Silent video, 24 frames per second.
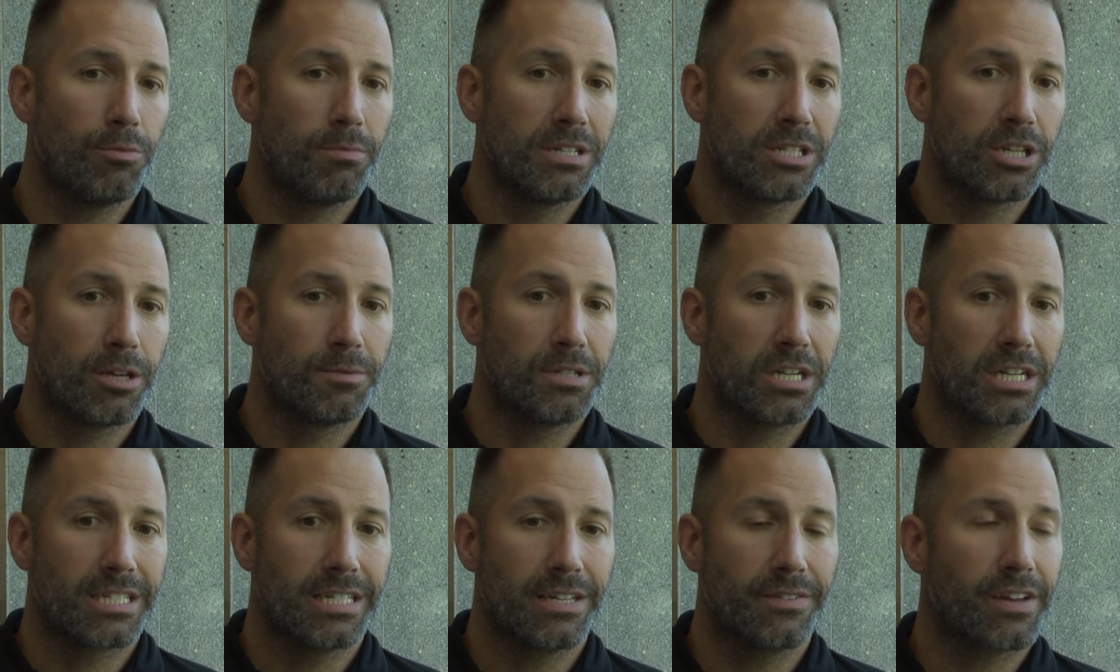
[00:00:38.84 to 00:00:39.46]
de mes
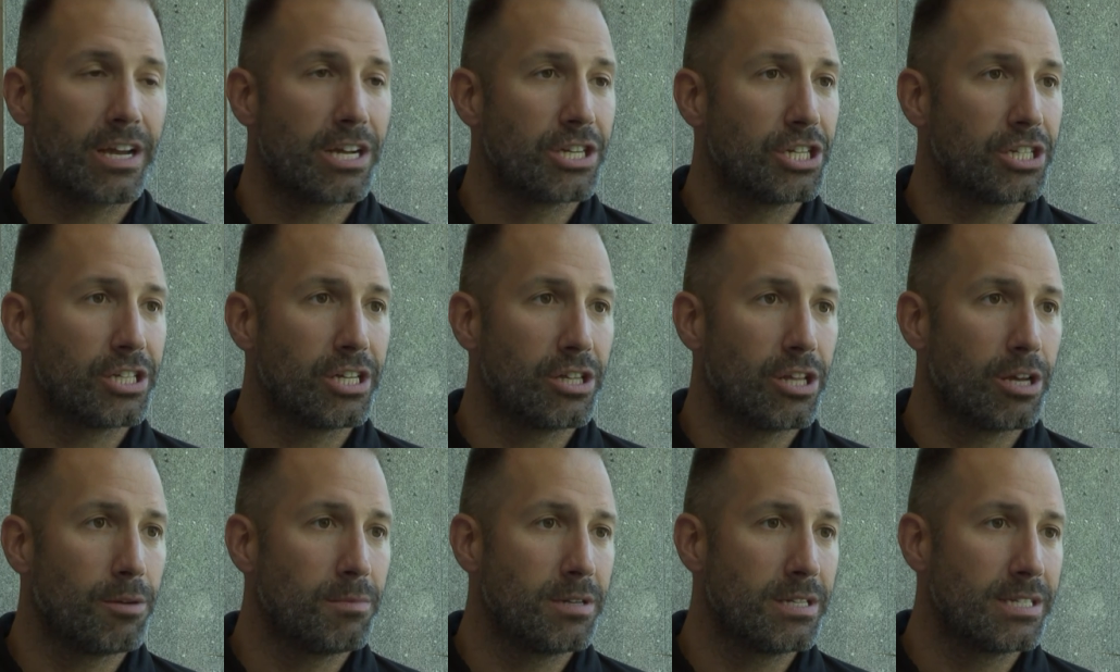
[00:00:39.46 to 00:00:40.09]
objectifs quand j'ai été
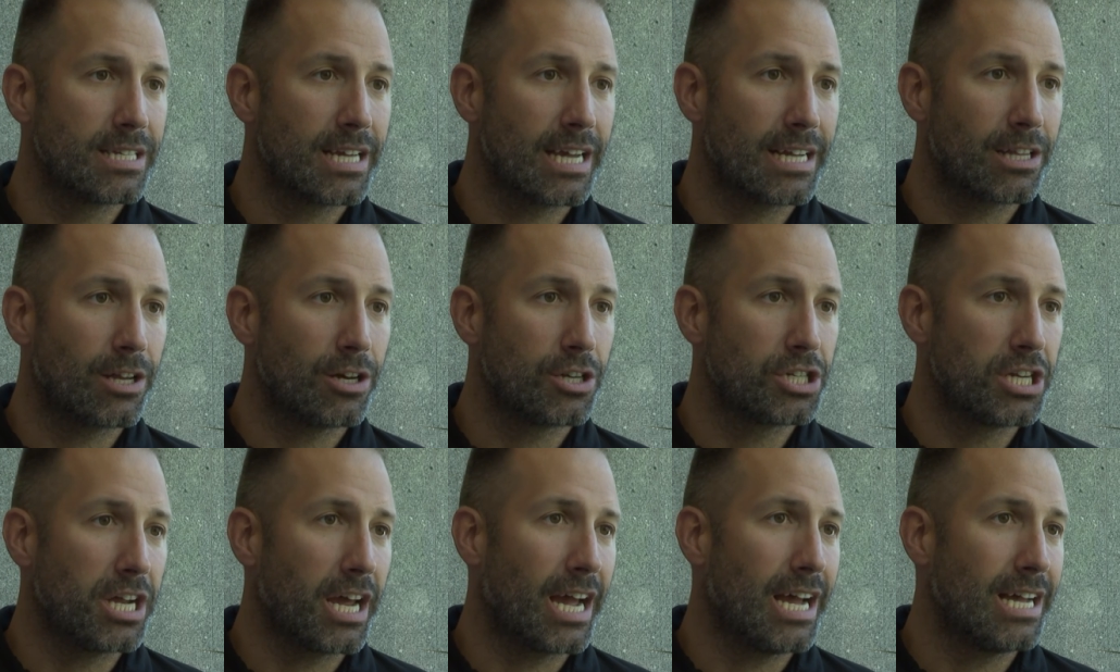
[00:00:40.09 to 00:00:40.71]
nommé directeur
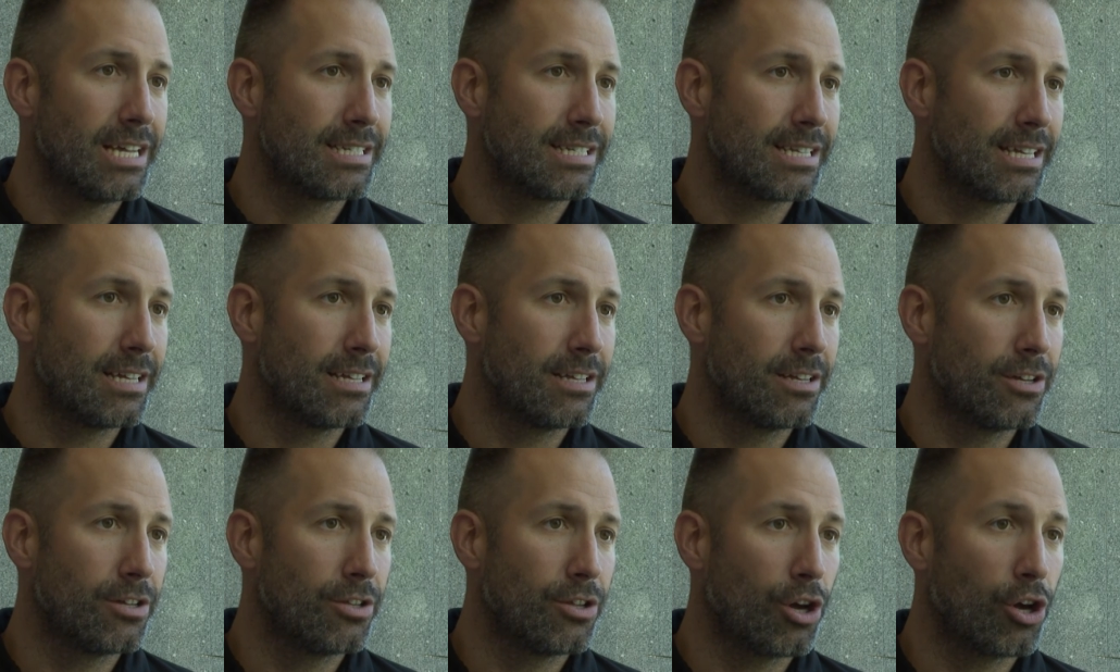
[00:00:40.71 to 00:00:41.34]
gérant, c'était
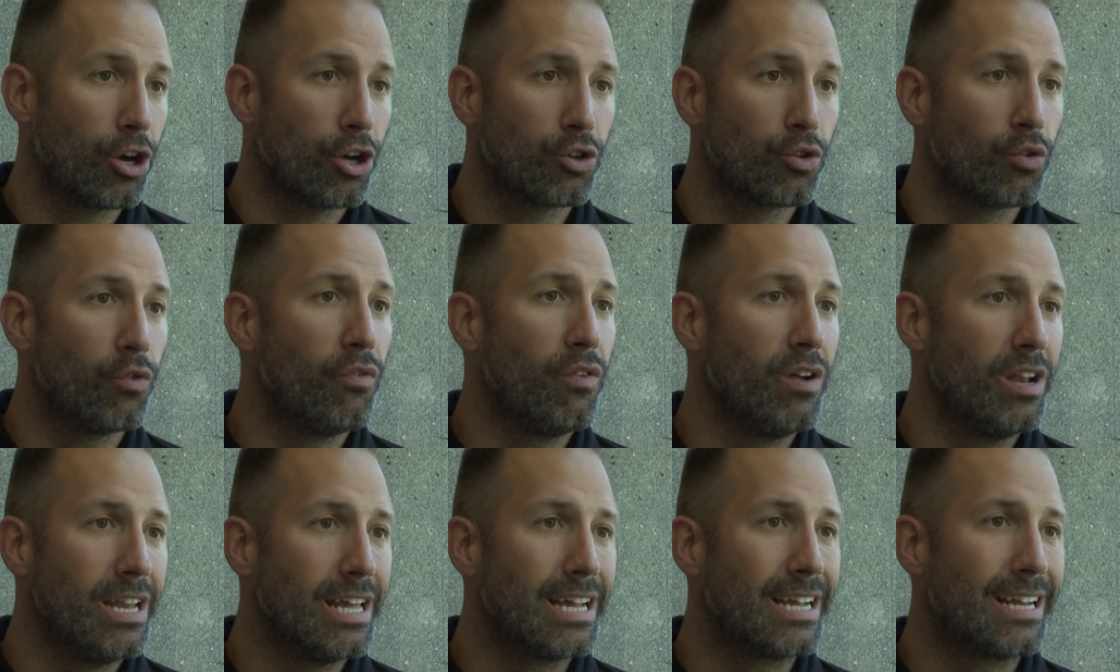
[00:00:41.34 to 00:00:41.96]
de,
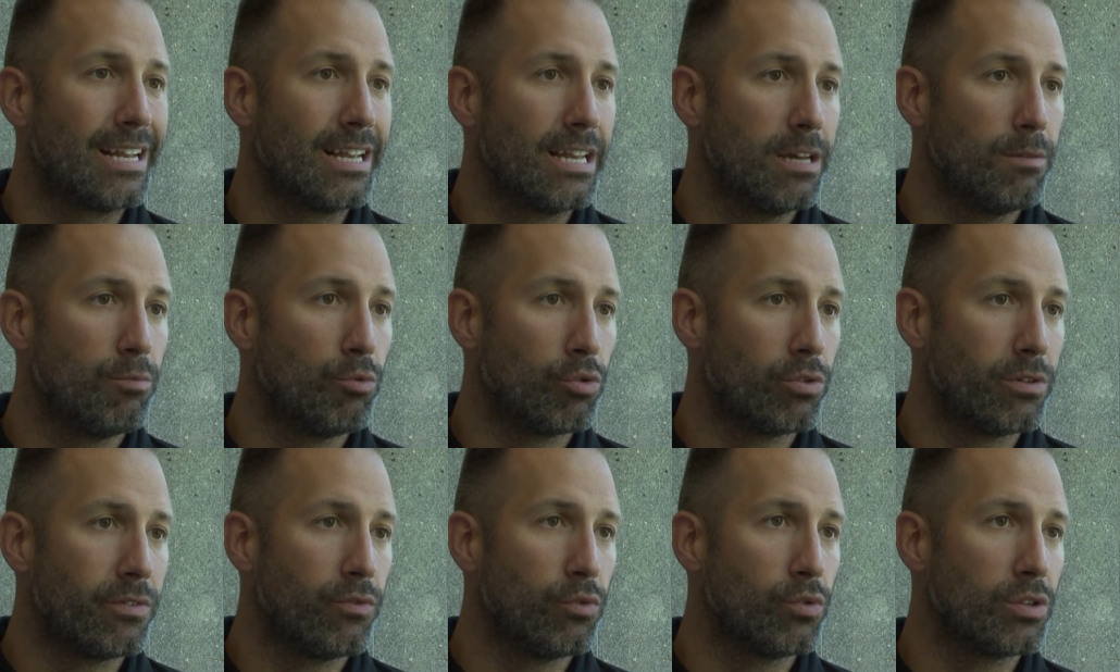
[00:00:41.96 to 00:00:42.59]
retrouver l'équilibre
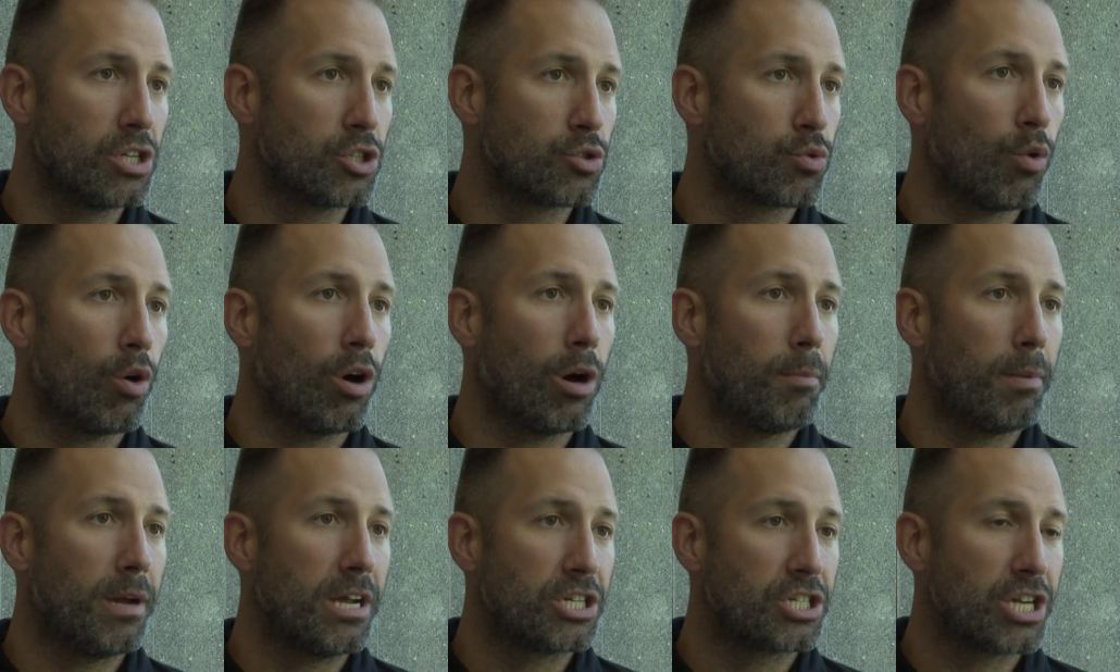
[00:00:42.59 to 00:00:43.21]
au niveau des choix
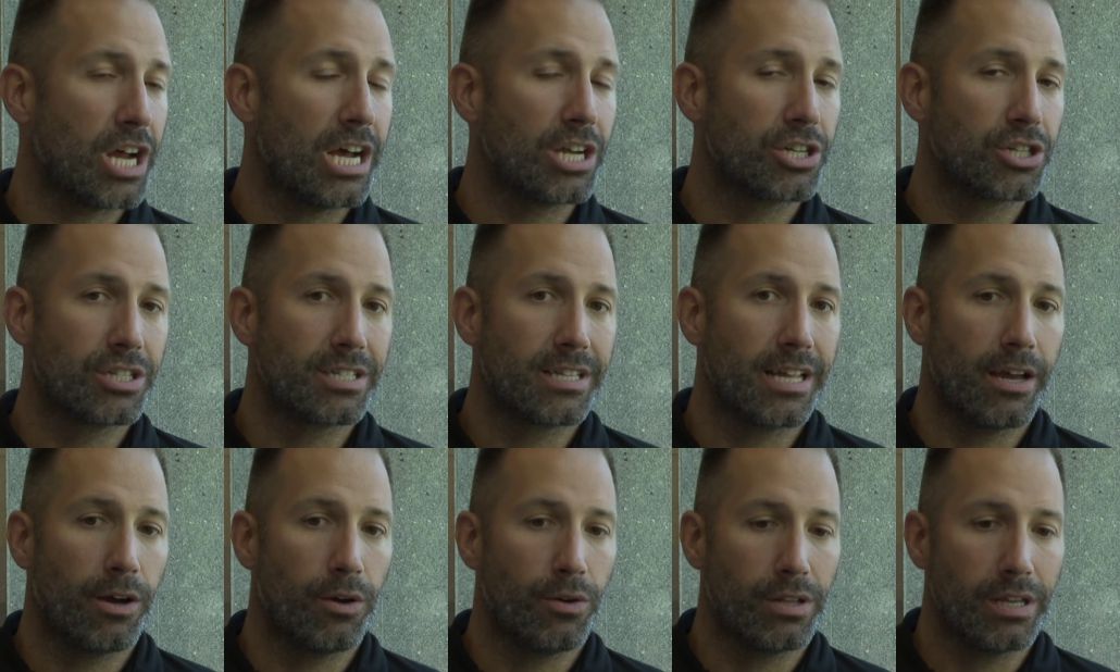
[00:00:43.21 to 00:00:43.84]
repêchage.
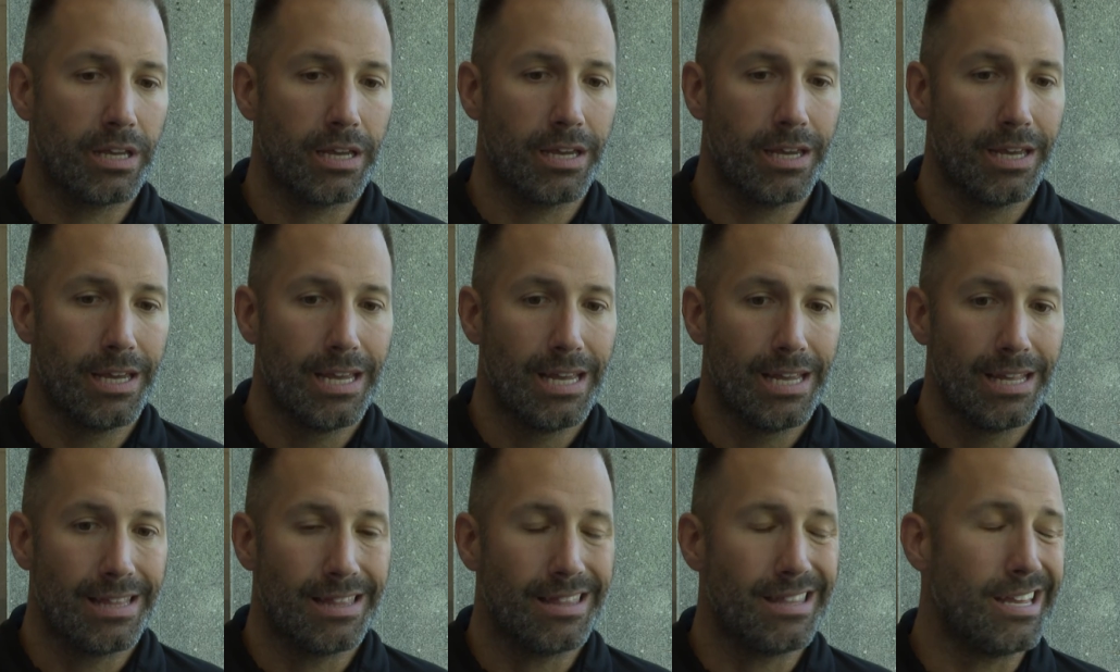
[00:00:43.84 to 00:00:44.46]
C'était un des,
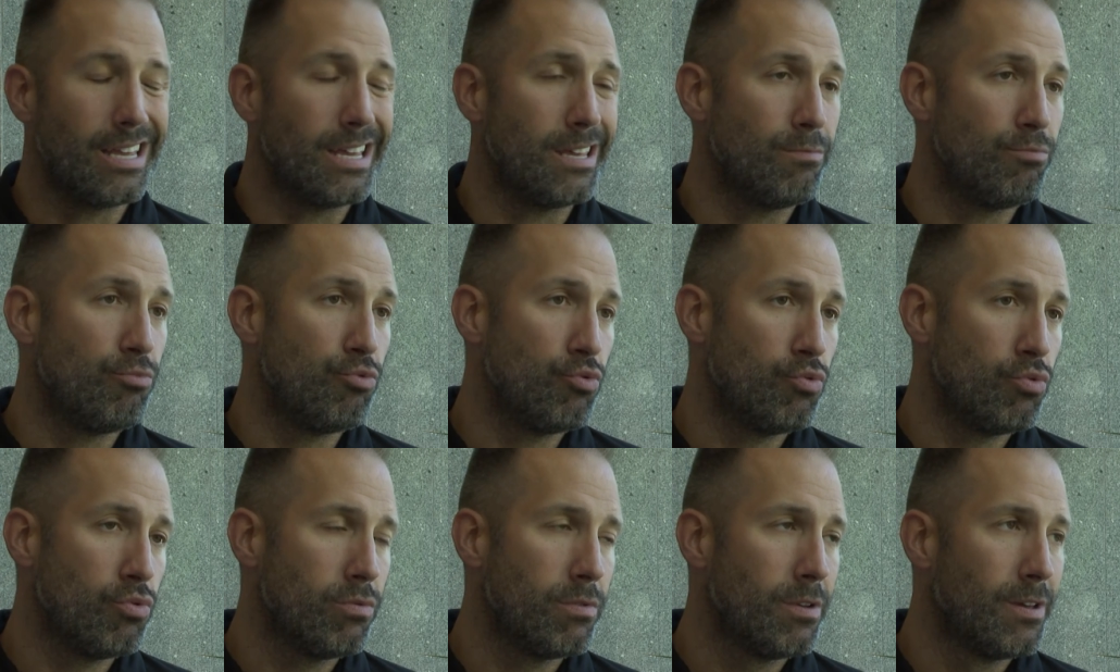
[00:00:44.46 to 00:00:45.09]
des
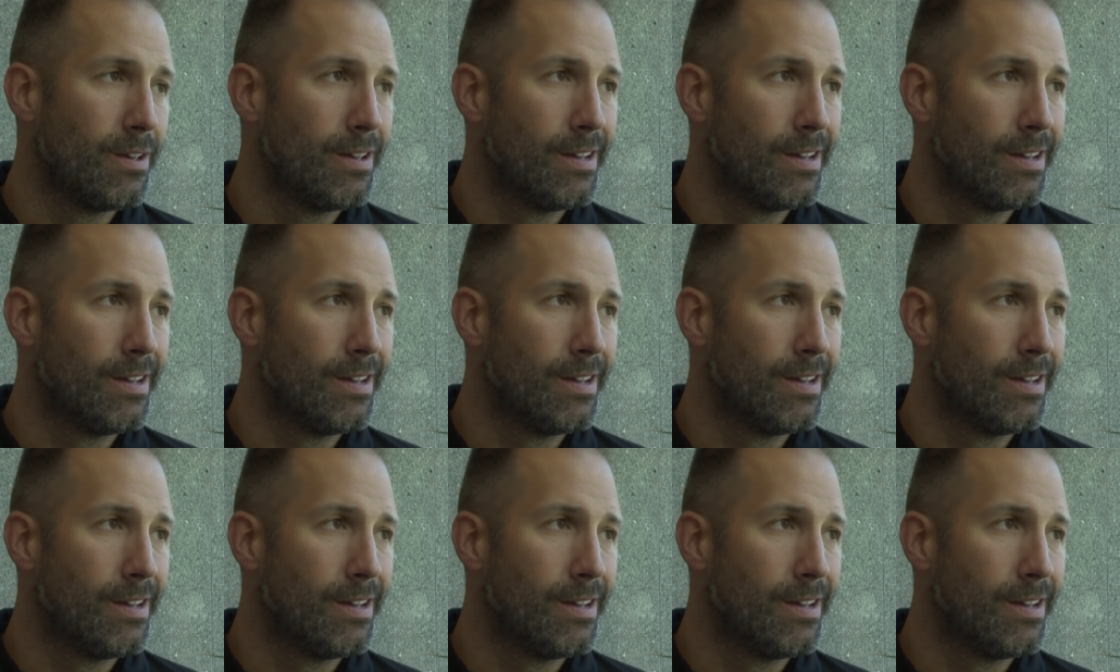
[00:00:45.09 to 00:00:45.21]
buts.